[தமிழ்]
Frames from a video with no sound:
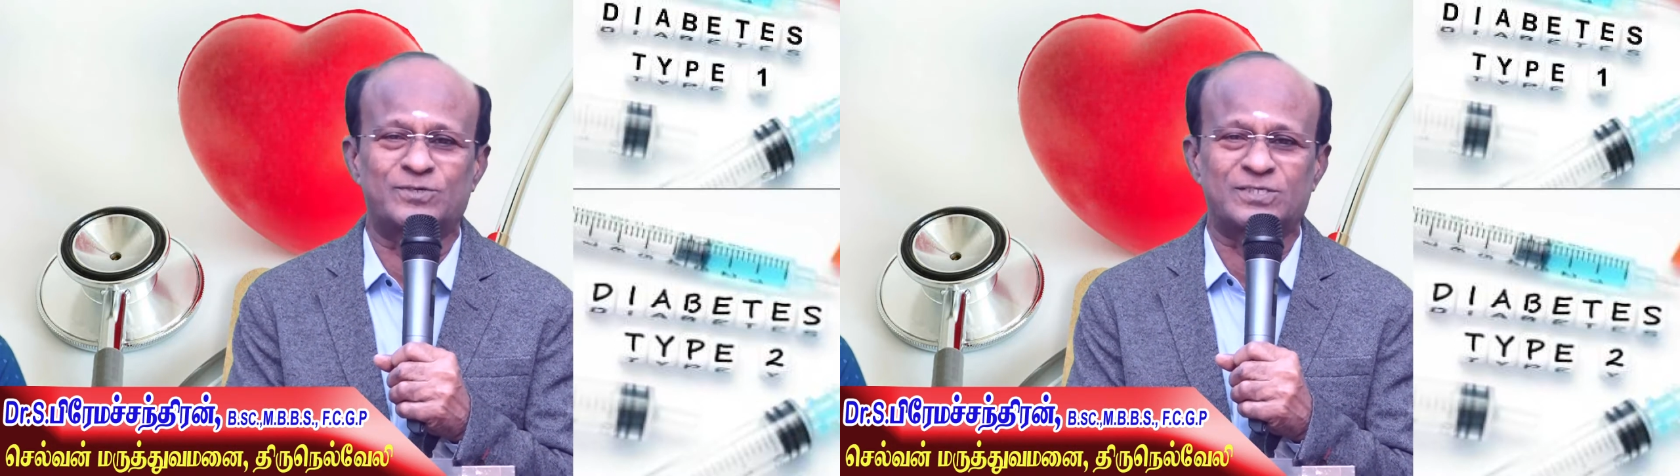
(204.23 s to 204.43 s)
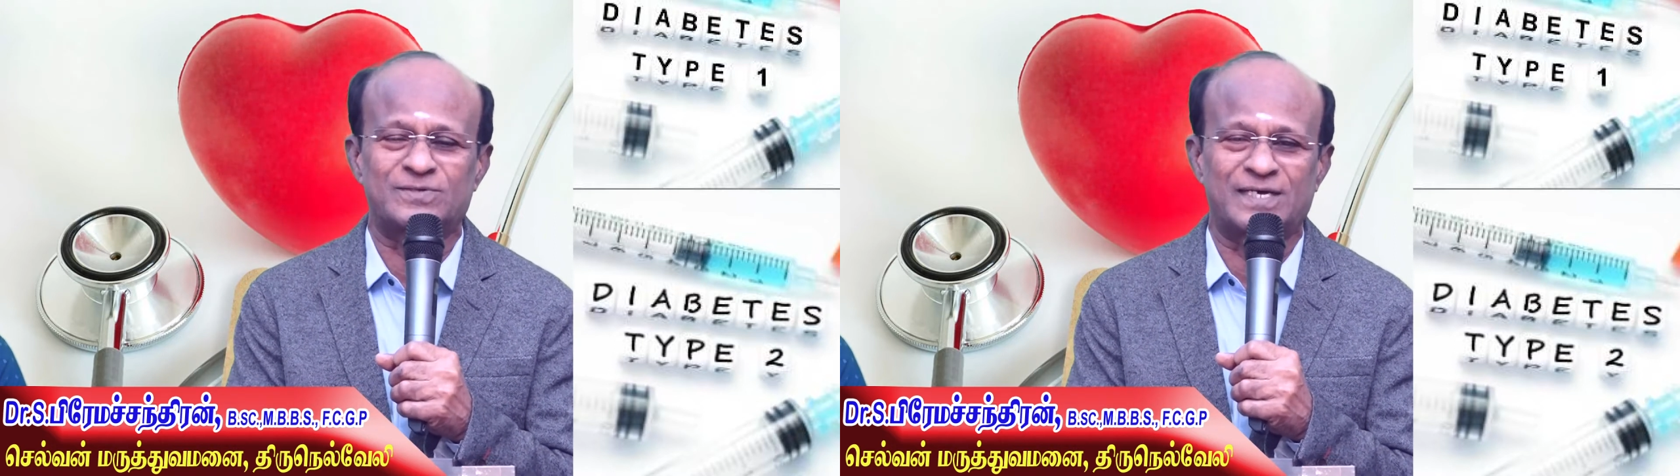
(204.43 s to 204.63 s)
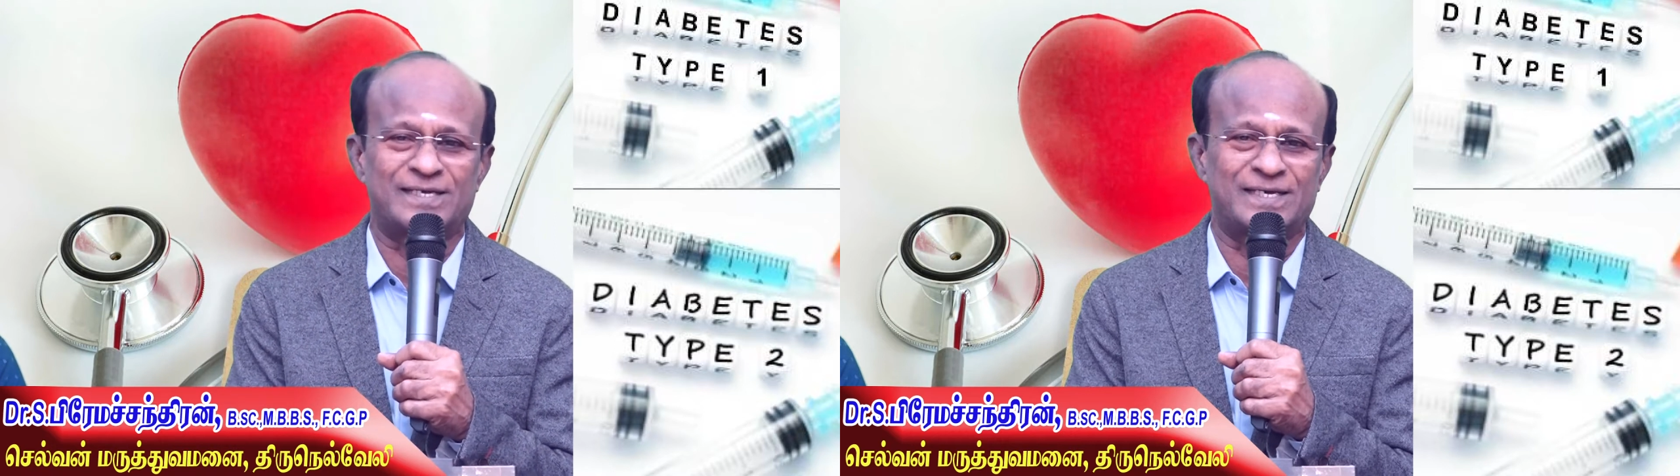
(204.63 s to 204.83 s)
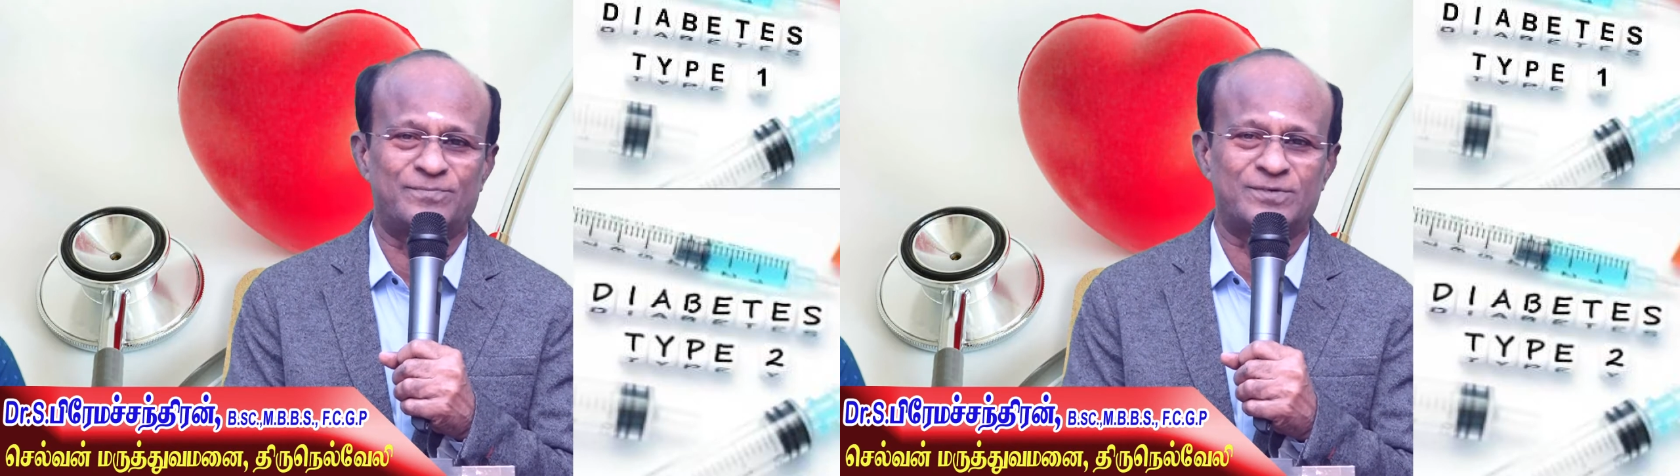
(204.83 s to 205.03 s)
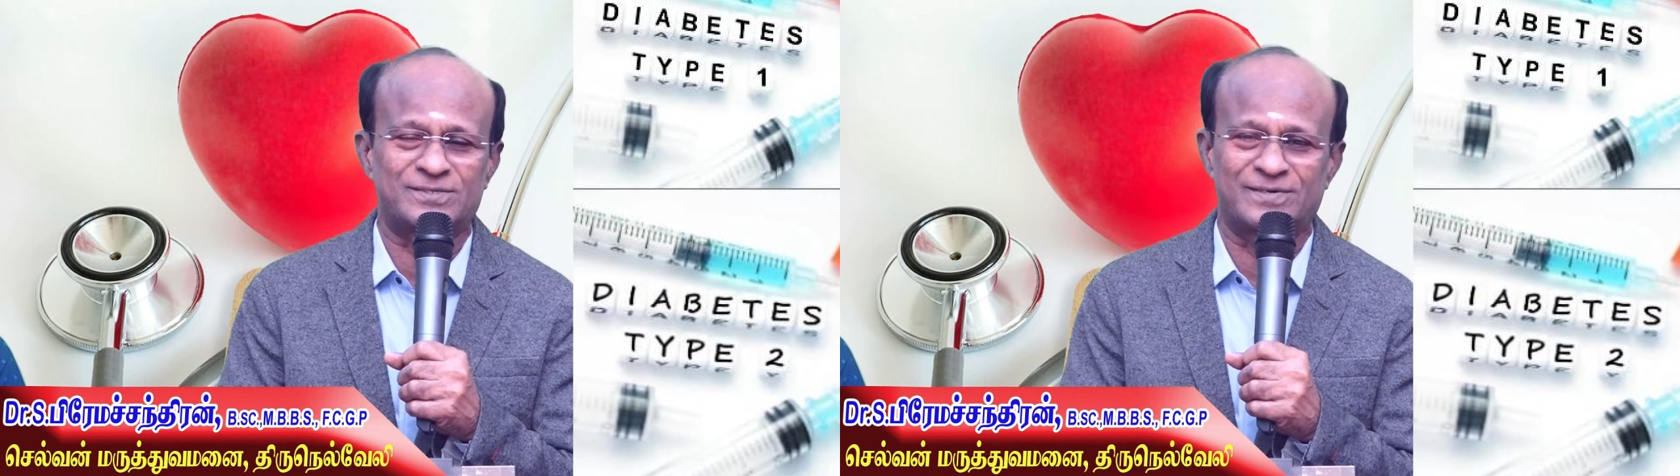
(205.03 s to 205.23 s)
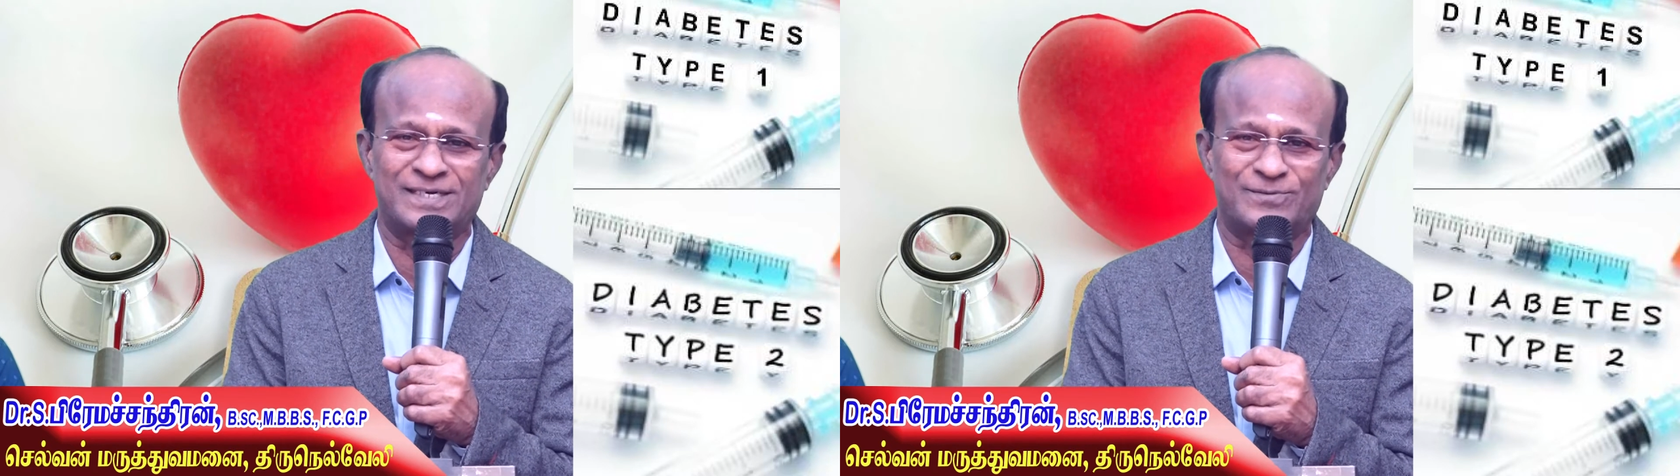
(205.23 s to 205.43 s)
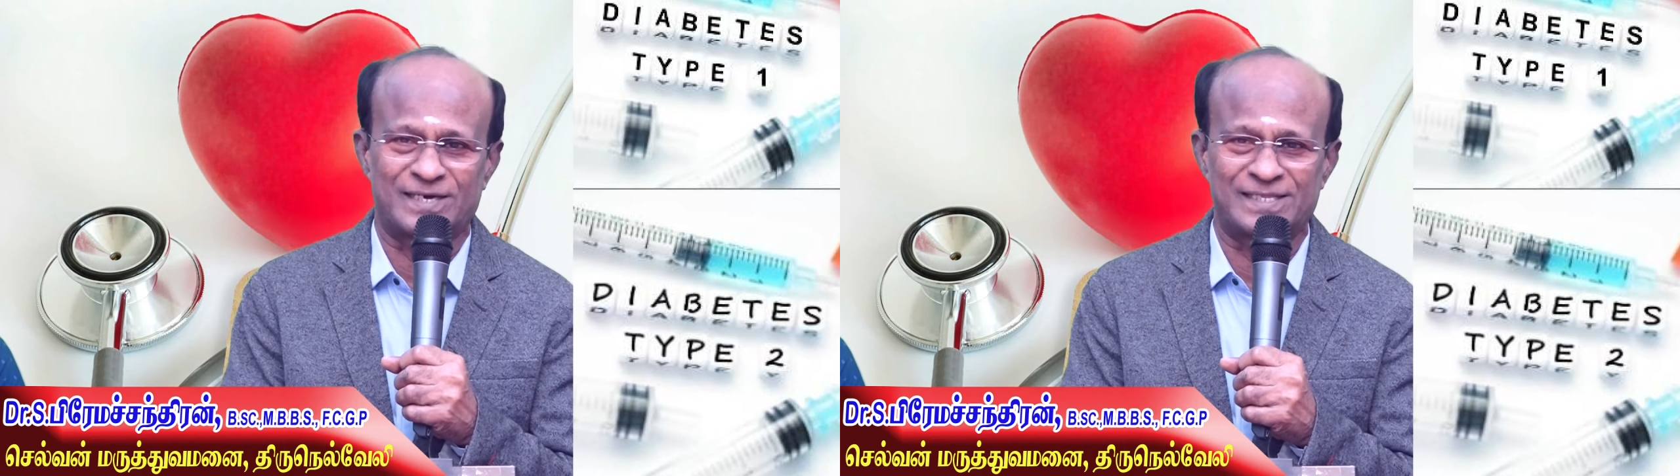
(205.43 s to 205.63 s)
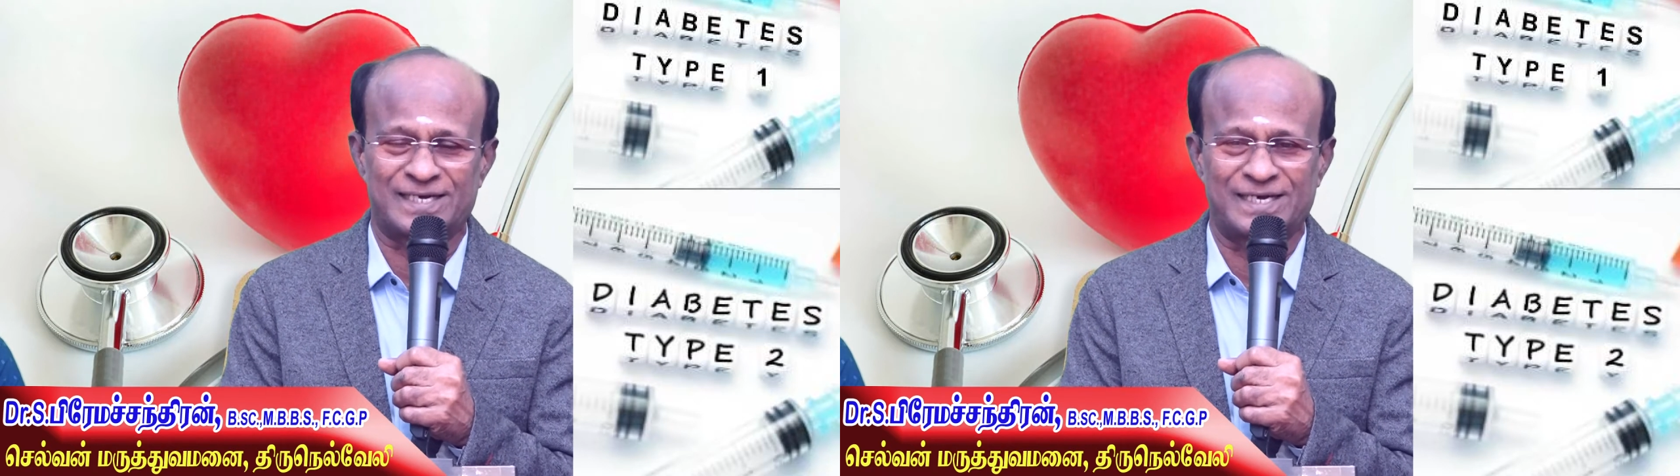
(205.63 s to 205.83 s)
பிடிச்சிக்கிட்டு ஐயா பிடிச்சிக்கிட்டுன்னு
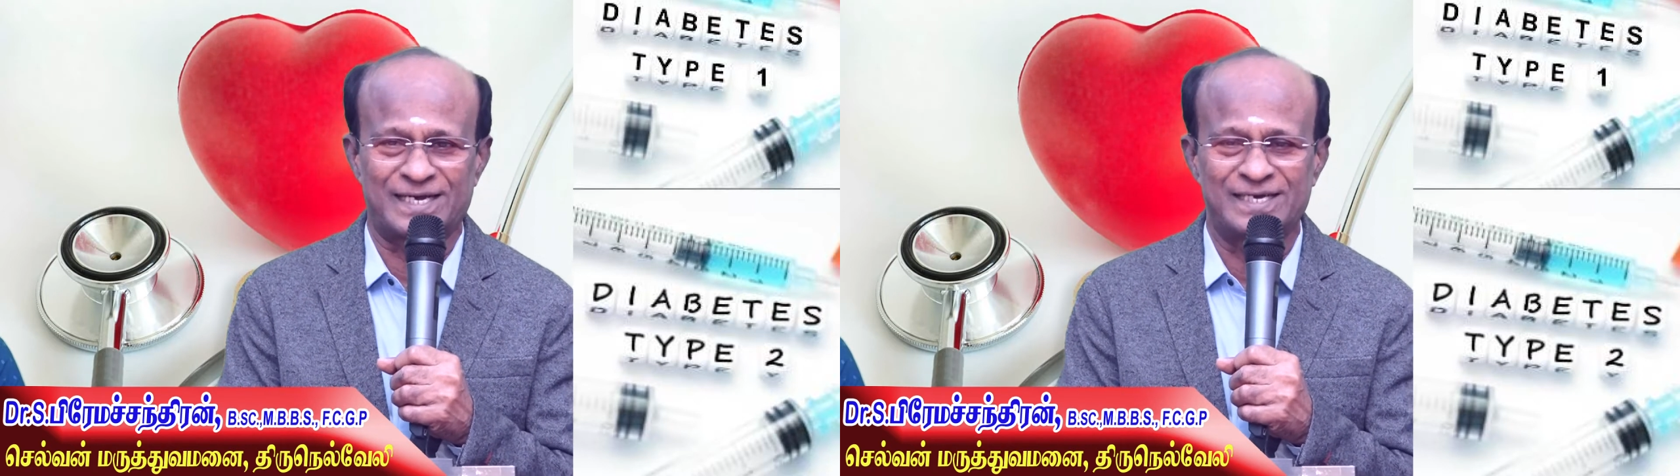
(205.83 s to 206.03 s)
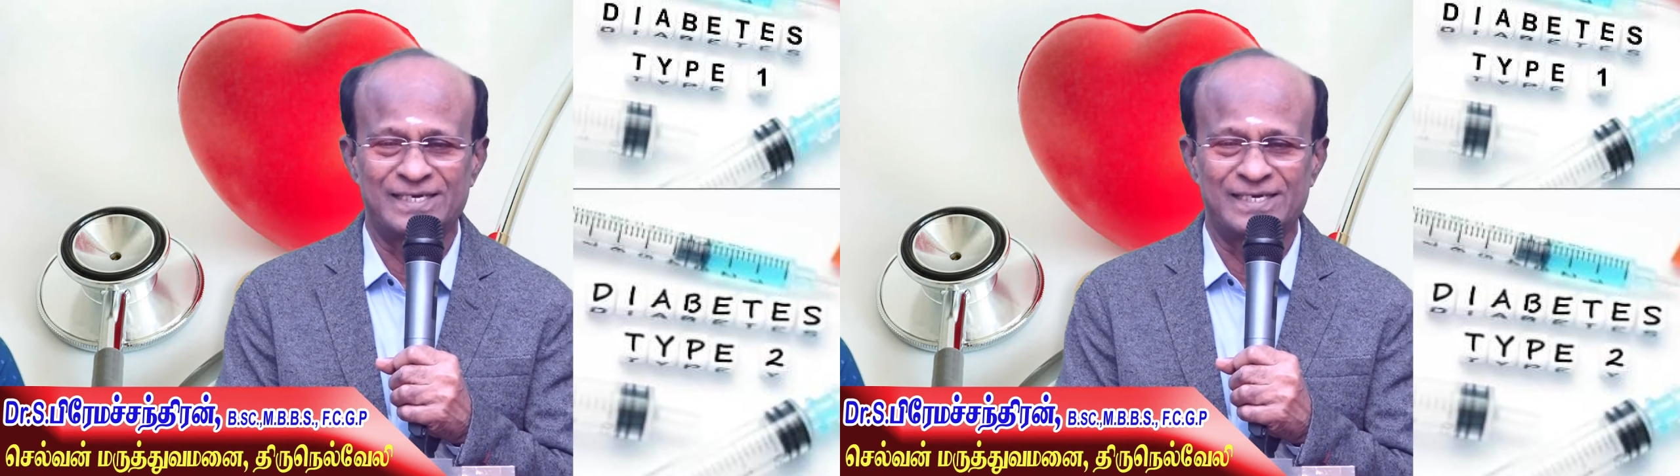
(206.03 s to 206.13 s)
உட்காந்துருக்காங்க